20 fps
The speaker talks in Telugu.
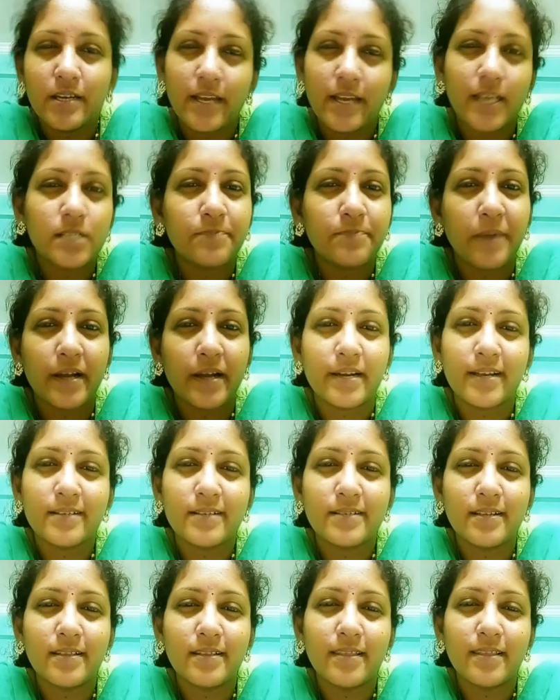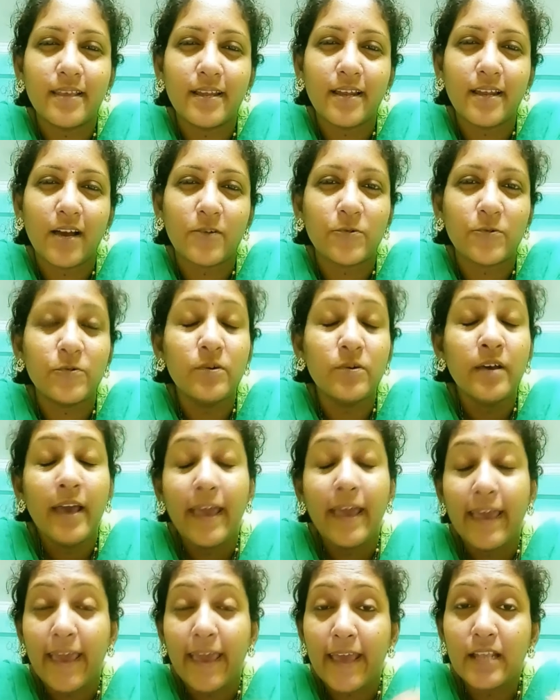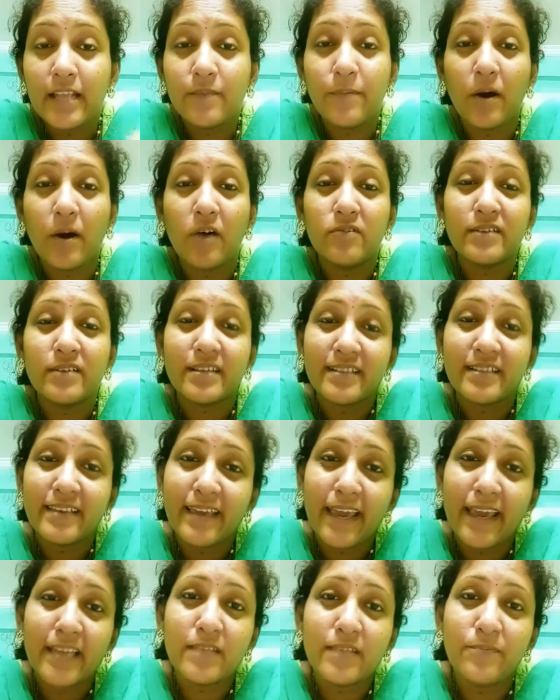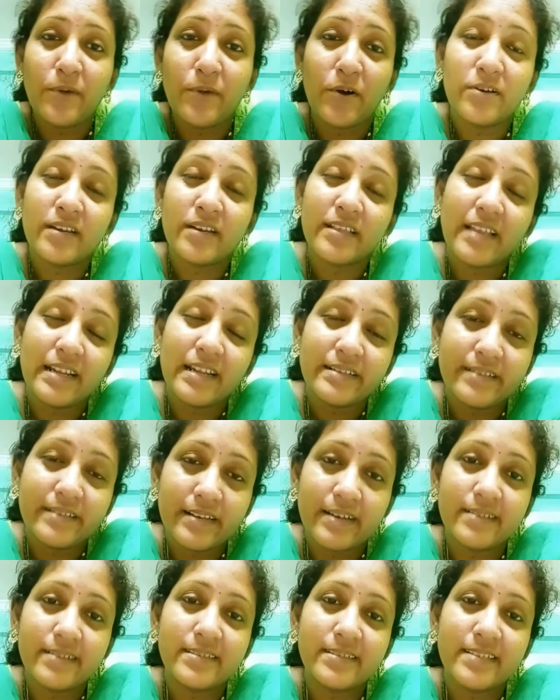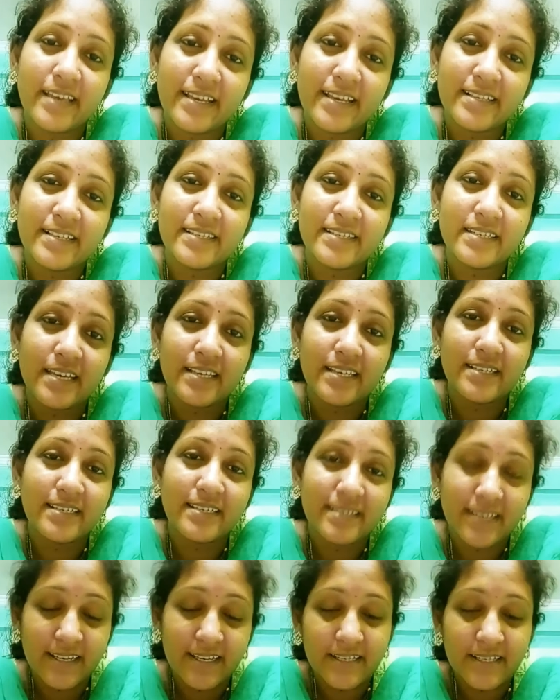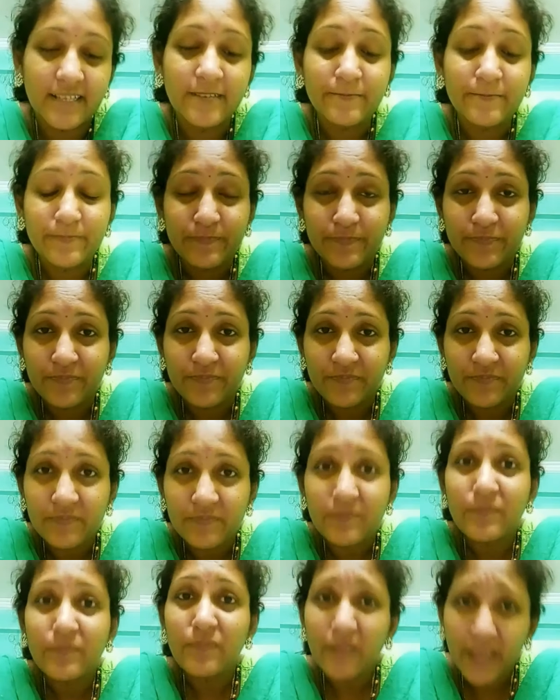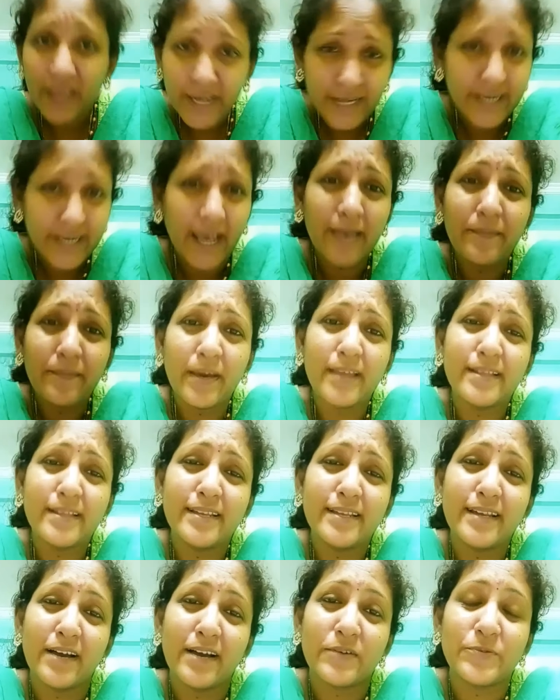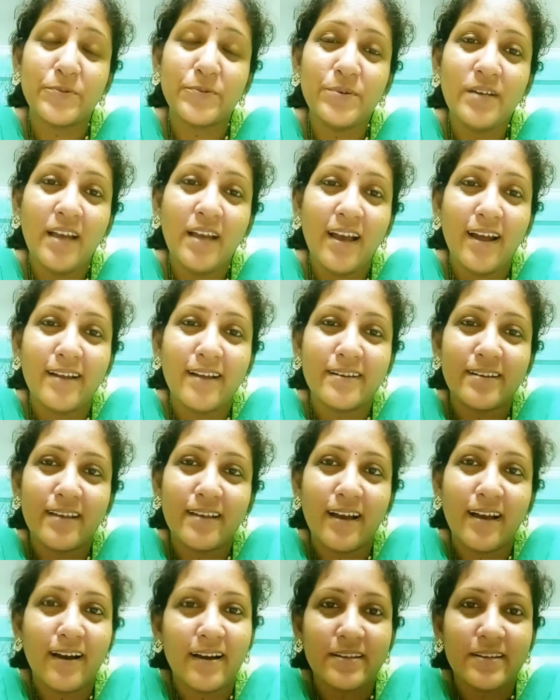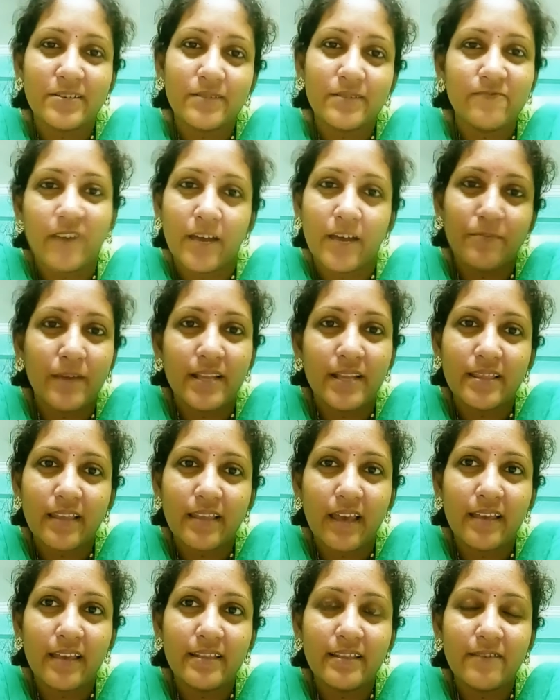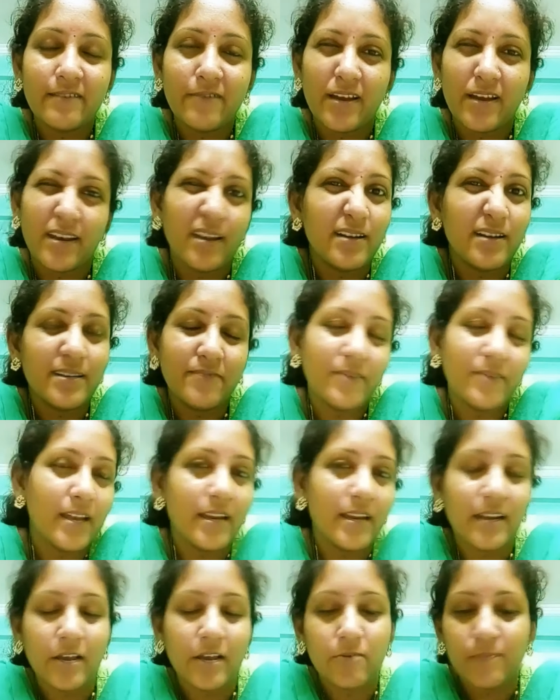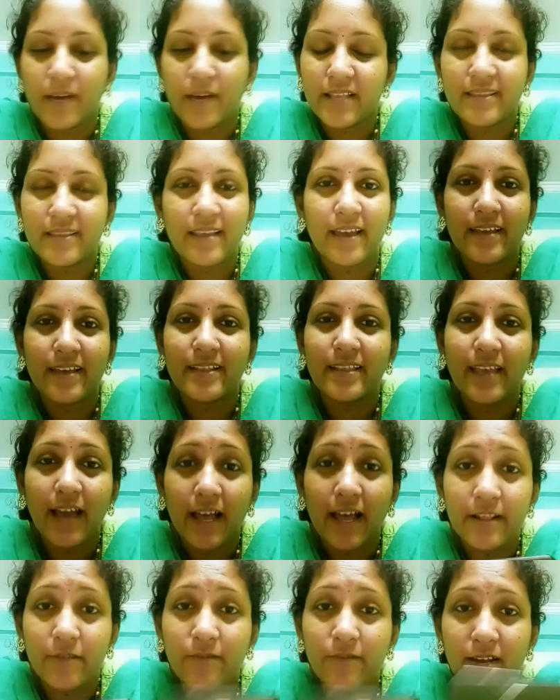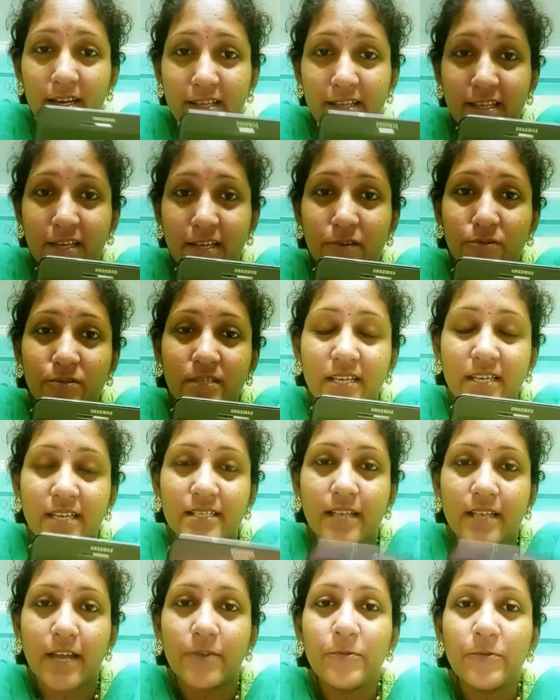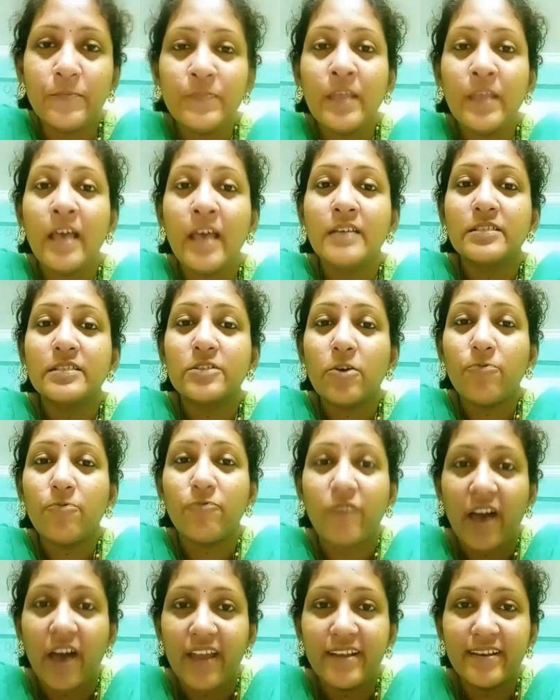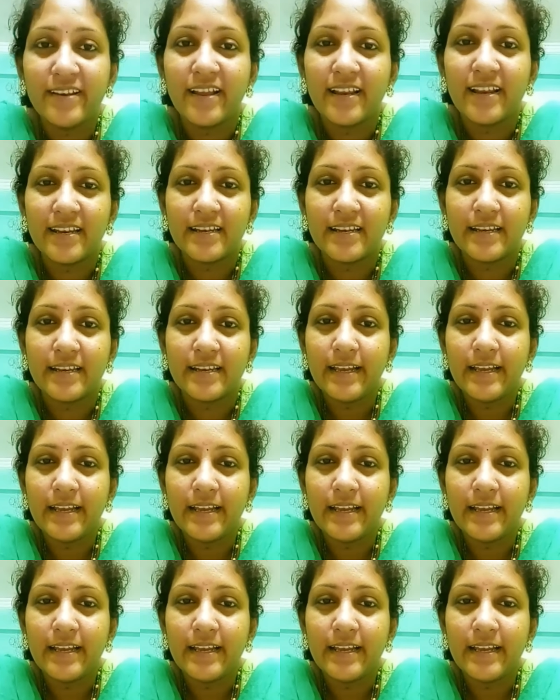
డేస్ పట్టేసింది నాకు ఏది బాగుంటుంది ఏది బాగుంటుంది అని సర్చ్ చేసి చేసి చేసి ఈ టైం అయింది నాకు వన్ మంత్ అయింది వన్ నాట్ వన్ అండ్ హాఫ్ మంత్ అయింది అందువల్ల ఇది యూజ్ చేశాను సో ఫైనల్లీ